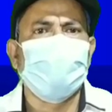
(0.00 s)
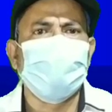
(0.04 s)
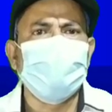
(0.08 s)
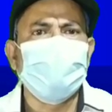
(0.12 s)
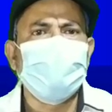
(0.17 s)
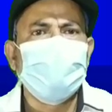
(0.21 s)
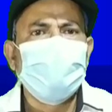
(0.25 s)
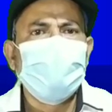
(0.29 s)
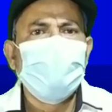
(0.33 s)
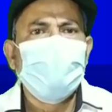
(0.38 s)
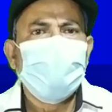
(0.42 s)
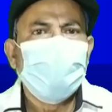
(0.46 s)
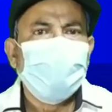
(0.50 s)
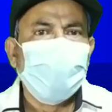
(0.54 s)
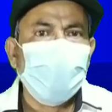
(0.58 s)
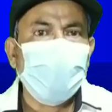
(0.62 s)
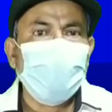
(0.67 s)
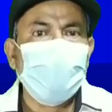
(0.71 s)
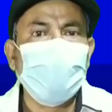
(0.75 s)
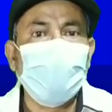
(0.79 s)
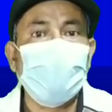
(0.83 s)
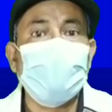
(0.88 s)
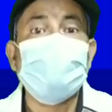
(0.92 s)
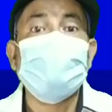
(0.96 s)
হবে ভুল
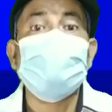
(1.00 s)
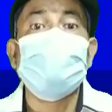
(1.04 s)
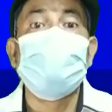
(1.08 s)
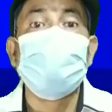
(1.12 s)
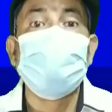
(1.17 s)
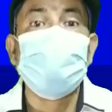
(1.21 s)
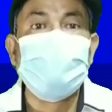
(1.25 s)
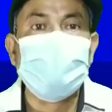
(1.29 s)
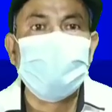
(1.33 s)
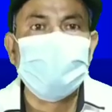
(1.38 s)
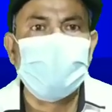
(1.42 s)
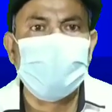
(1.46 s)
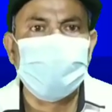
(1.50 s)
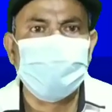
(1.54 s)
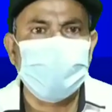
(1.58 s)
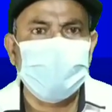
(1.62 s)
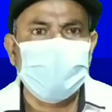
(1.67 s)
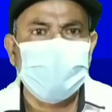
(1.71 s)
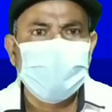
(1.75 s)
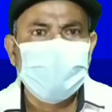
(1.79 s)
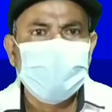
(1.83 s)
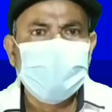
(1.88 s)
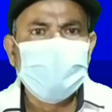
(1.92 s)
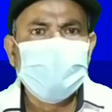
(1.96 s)
করেছে বিজেপি
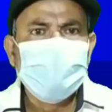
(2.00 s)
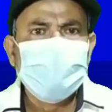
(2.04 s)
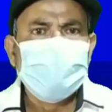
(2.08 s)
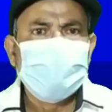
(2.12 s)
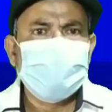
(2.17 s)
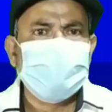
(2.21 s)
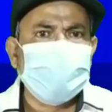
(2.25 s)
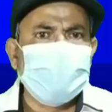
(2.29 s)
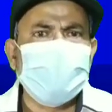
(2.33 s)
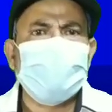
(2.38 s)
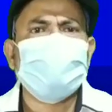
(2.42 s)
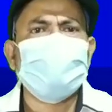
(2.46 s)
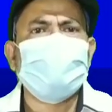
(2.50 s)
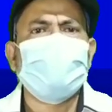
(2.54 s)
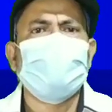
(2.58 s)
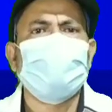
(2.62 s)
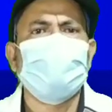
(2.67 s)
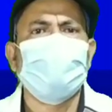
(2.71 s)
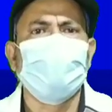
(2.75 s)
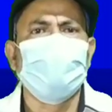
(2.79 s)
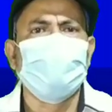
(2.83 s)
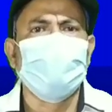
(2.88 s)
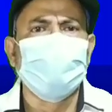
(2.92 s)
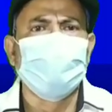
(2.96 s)
দেশ কেন
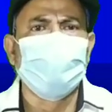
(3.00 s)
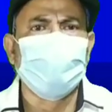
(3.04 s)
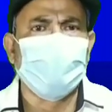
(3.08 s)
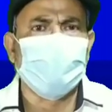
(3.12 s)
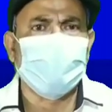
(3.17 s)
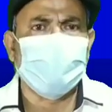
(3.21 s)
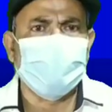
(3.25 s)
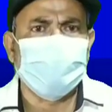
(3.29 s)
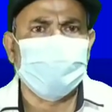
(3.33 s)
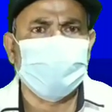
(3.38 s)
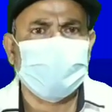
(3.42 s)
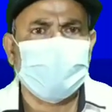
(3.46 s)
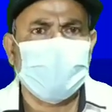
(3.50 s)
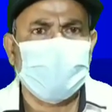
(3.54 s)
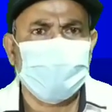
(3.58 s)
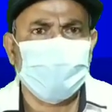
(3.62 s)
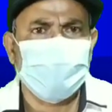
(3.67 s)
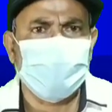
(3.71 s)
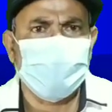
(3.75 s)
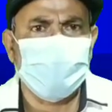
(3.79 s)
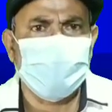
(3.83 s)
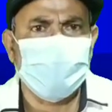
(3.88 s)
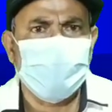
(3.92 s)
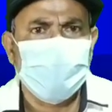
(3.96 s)
ক্ষতিপূরণ দেবে তার
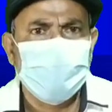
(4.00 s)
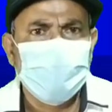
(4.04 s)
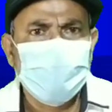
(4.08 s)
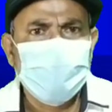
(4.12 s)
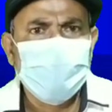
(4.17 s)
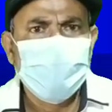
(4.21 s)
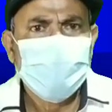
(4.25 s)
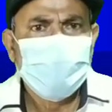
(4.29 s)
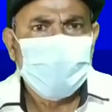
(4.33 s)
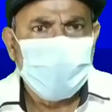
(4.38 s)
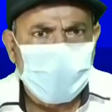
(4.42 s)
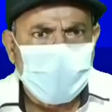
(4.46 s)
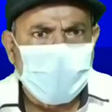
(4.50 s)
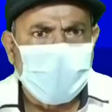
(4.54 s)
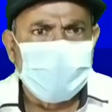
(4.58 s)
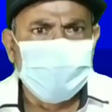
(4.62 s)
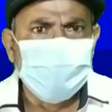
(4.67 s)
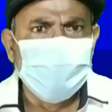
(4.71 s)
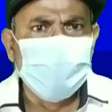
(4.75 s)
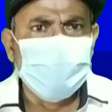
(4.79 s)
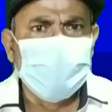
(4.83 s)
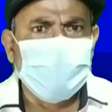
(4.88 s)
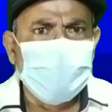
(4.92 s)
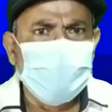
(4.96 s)
জন্য
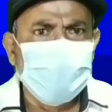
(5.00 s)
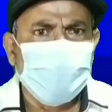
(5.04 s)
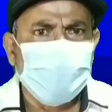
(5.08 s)
প্রধানমন্ত্রী